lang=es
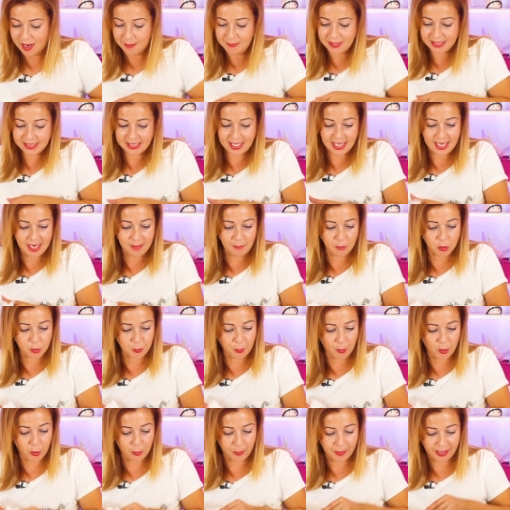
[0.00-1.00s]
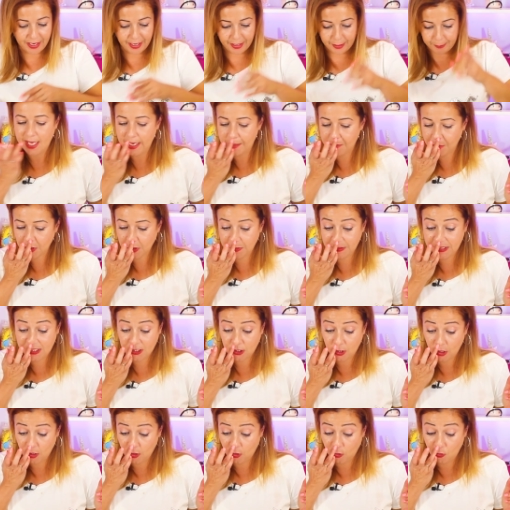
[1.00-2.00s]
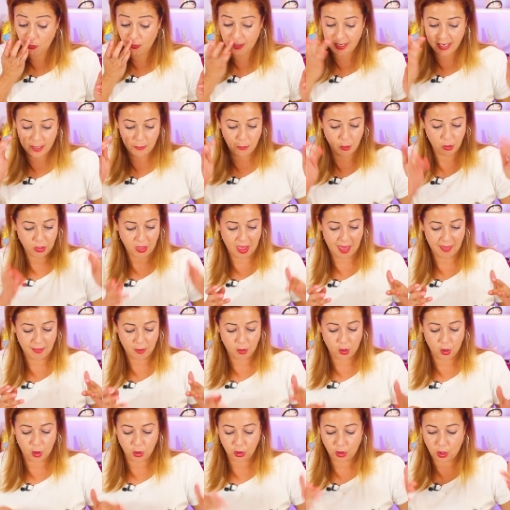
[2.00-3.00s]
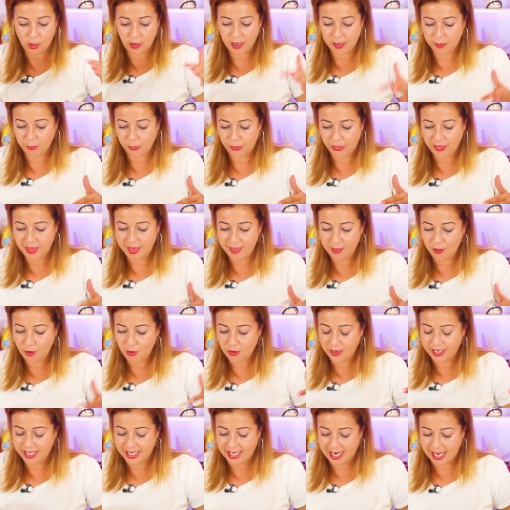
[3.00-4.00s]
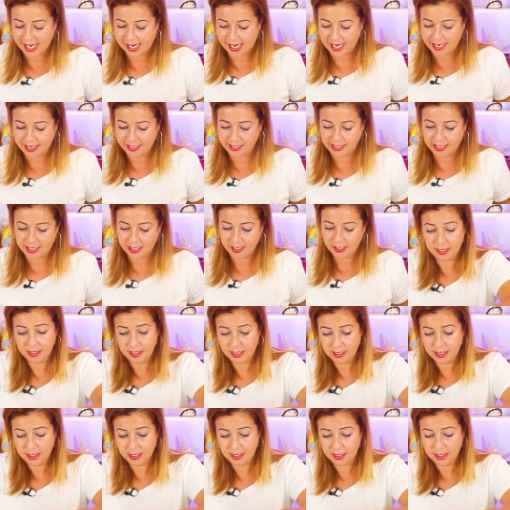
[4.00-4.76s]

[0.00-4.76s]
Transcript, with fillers: ¿qué más tenemos por ver? Hemos visto un rebozado, otro rebozado y la carne.